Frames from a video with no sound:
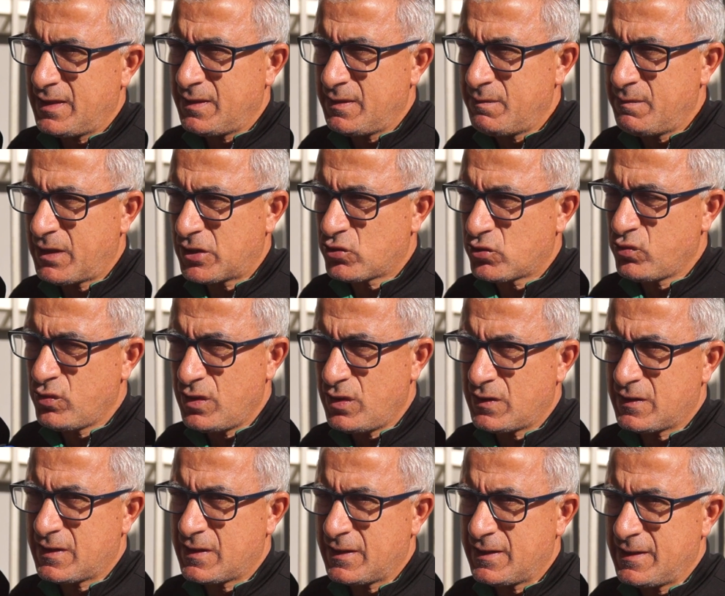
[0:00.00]

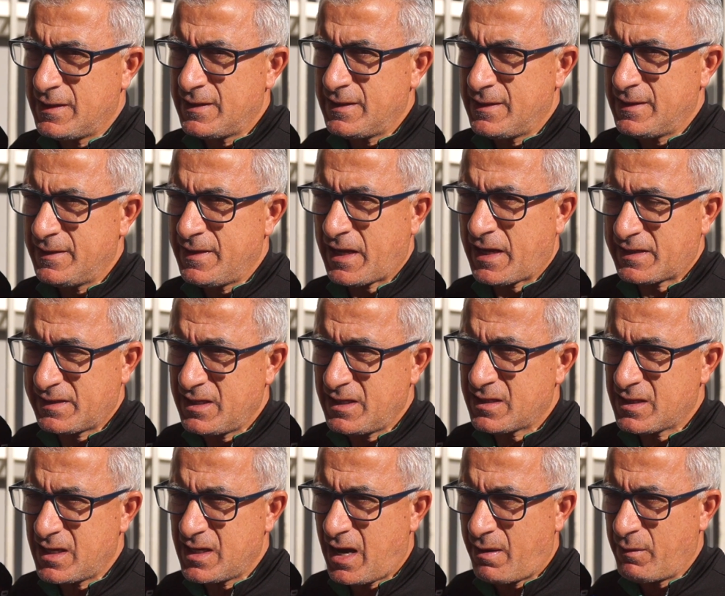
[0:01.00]
الماتشوات
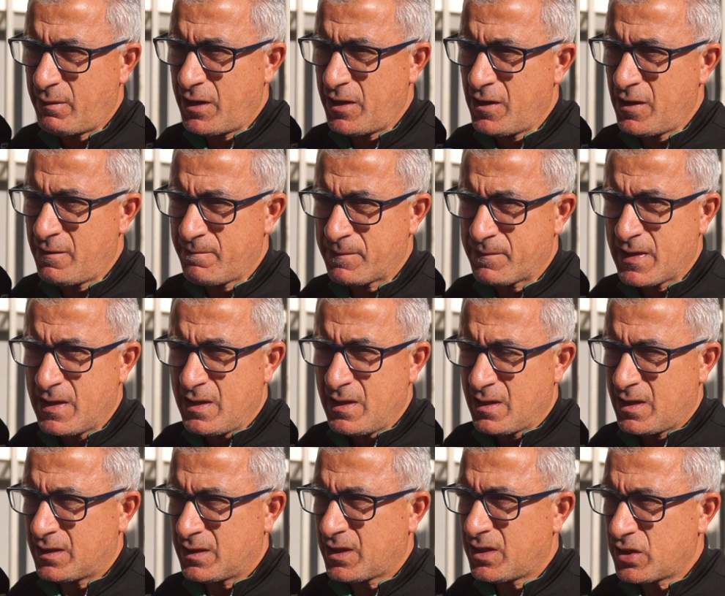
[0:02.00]
النكسات اللي عملناهم
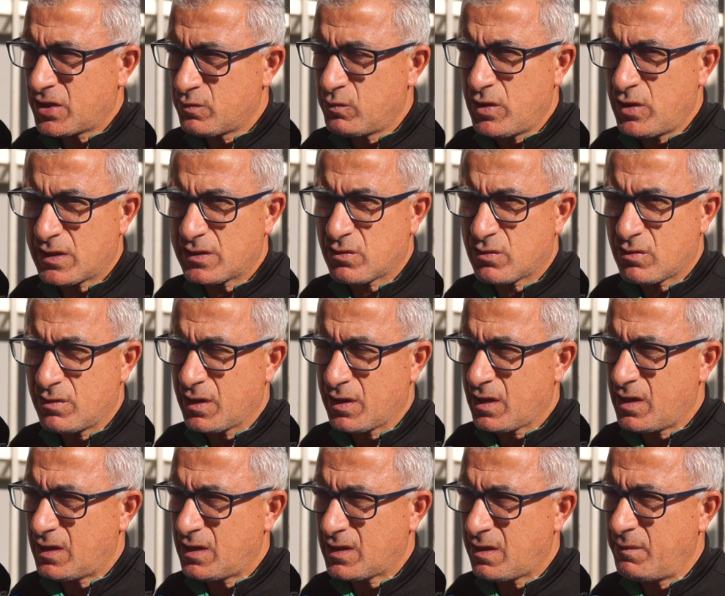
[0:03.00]
خاطر نجموا نخسروا
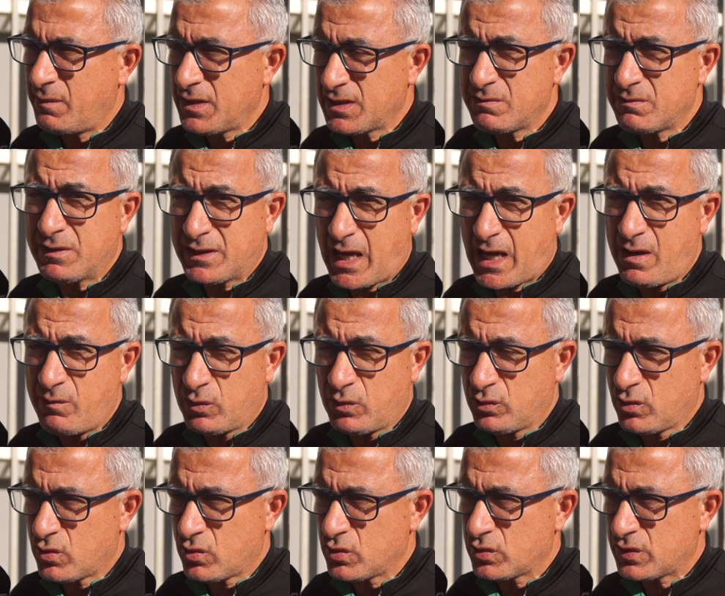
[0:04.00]
نقاط اما لازم نتعلموا
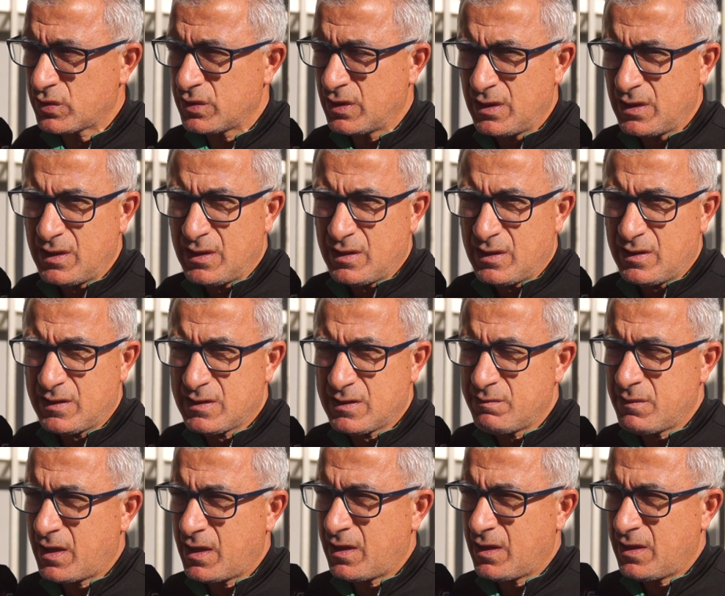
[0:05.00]
الدروس
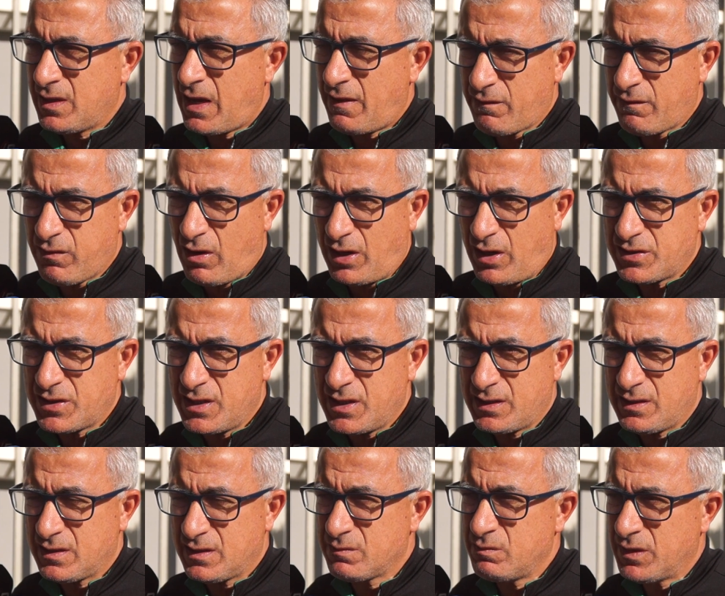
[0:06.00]
لازمنا نحفظوا
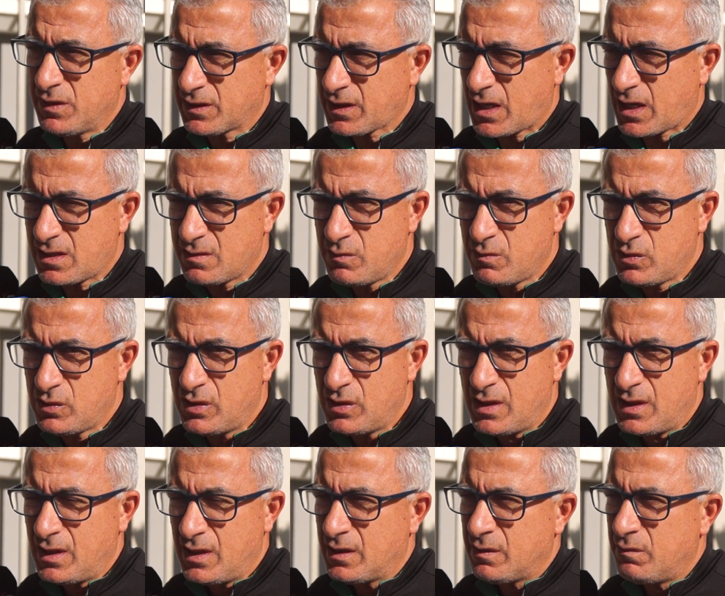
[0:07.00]
حاجات لازم نتقدموا
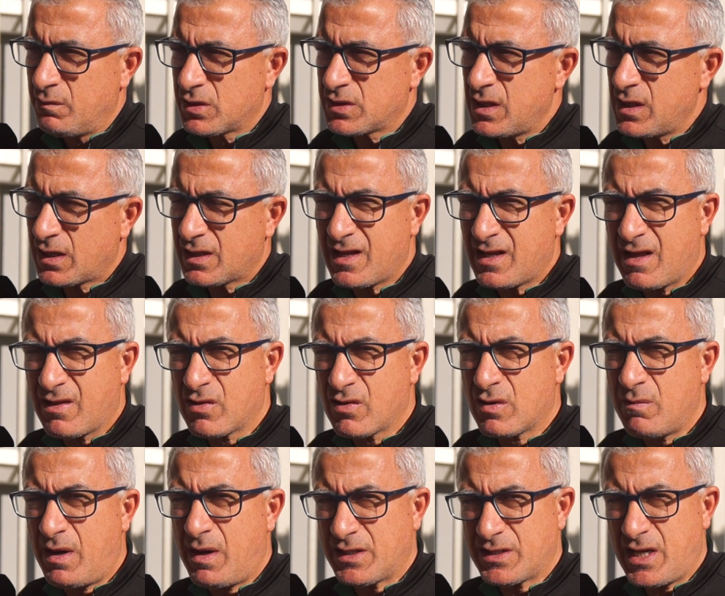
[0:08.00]
باش باش الاخطاء
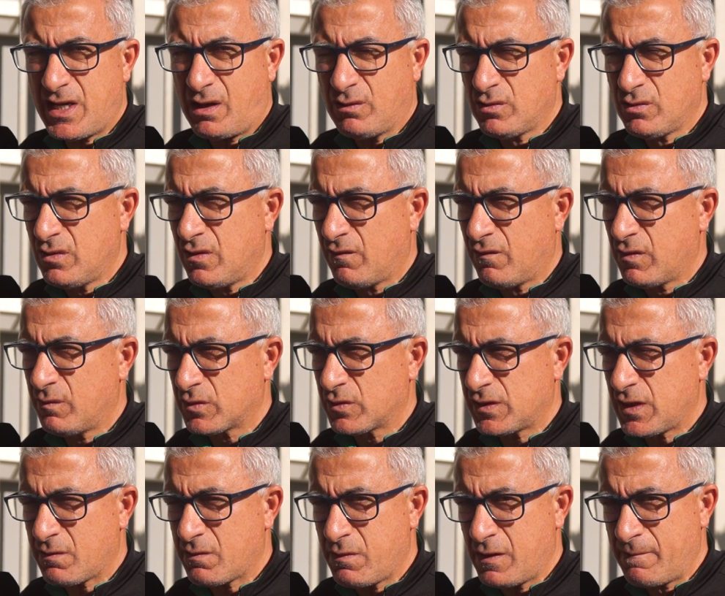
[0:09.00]
هذوك ما عادش نعاودوهم في
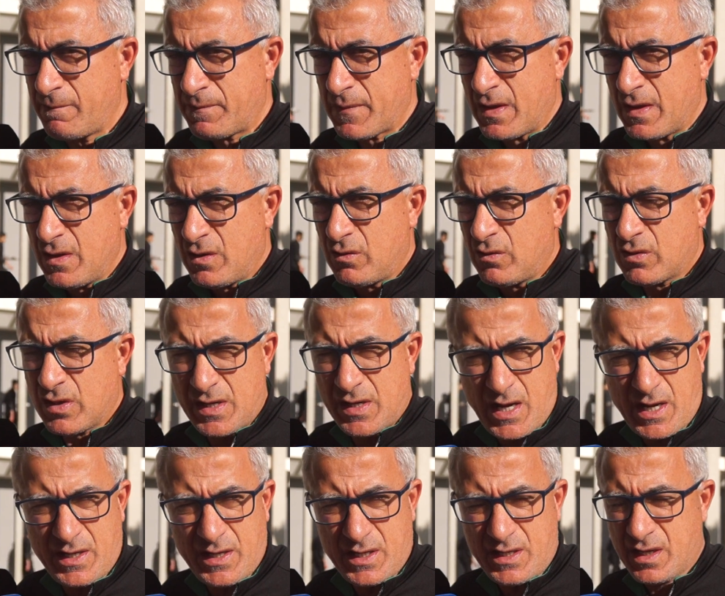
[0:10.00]
المستقبل وكان
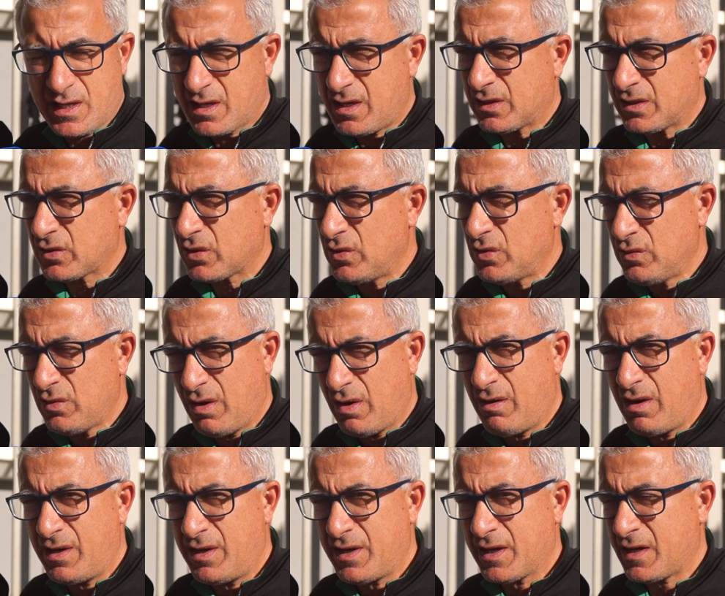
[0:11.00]
عندنا نقاط قوه
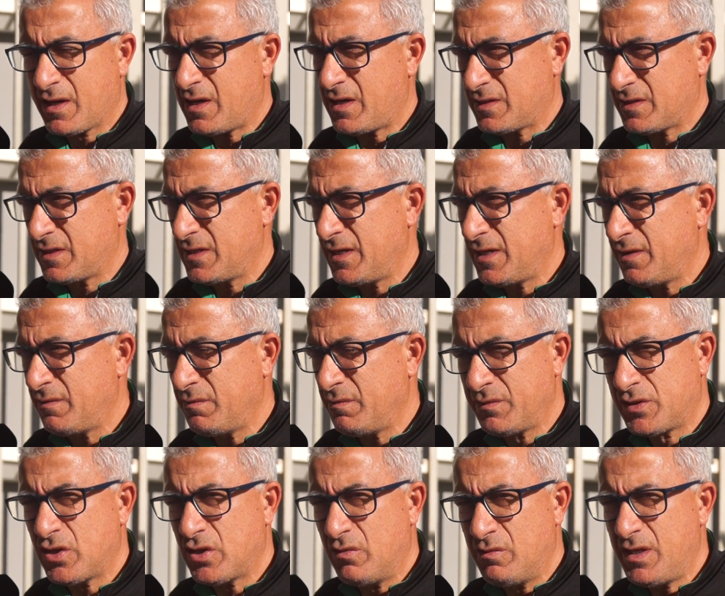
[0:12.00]
ولا نقاط اللي
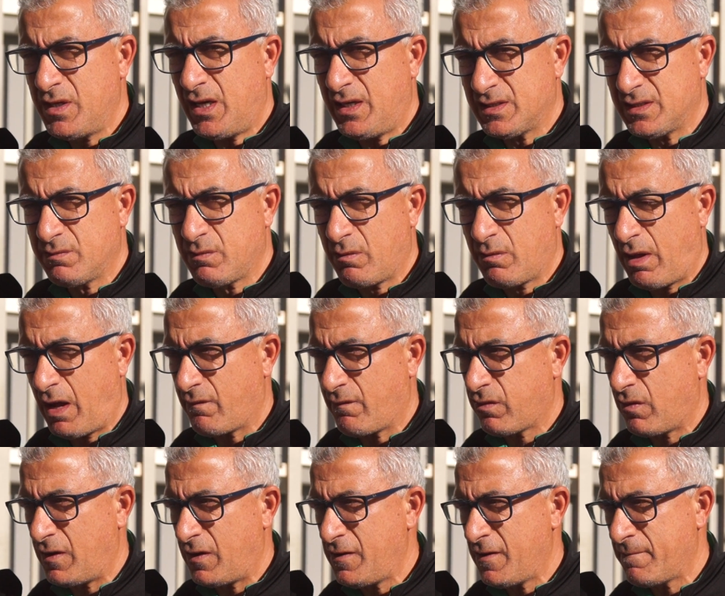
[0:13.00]
مشاو مليح لازمنا
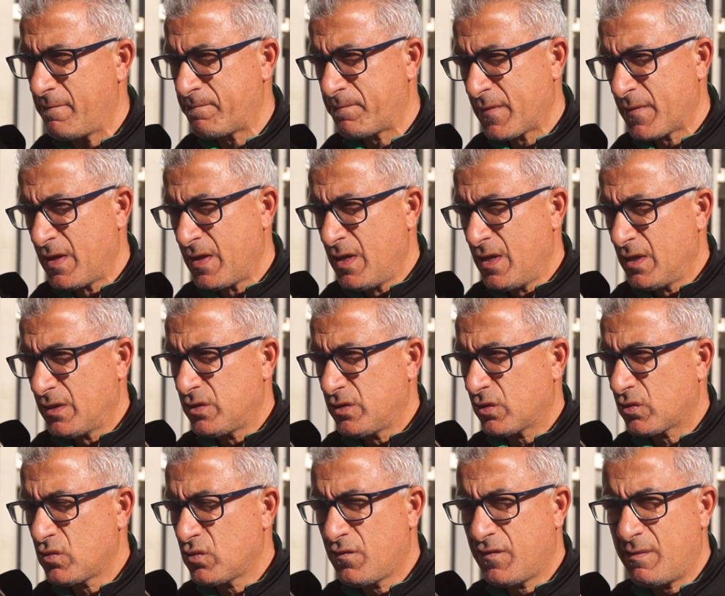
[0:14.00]
نحافظوا عليهم
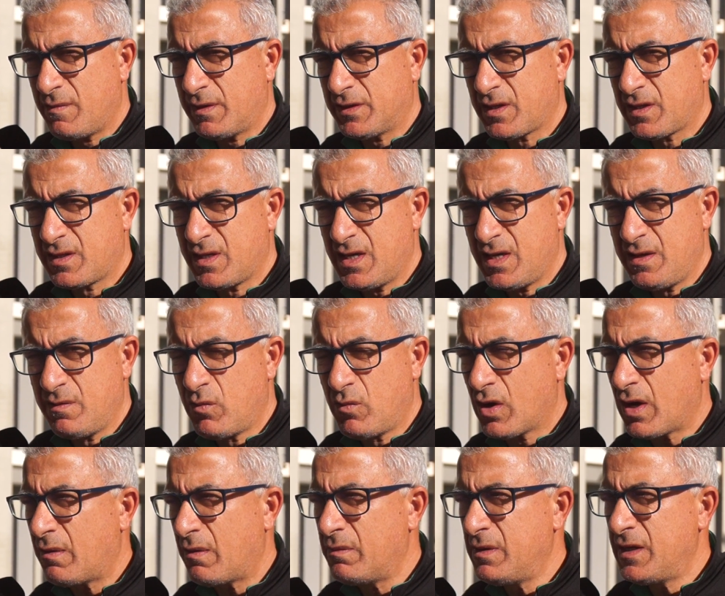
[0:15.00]
سورتو فما تتالي
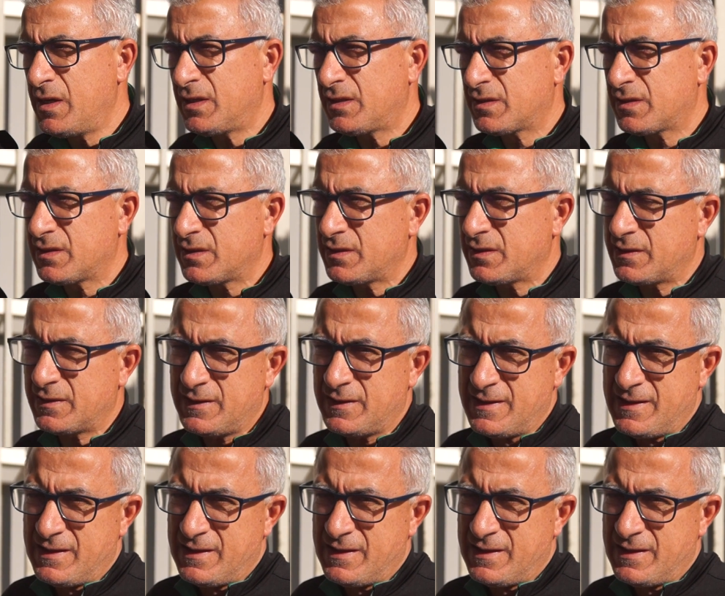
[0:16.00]
المقابلات آه،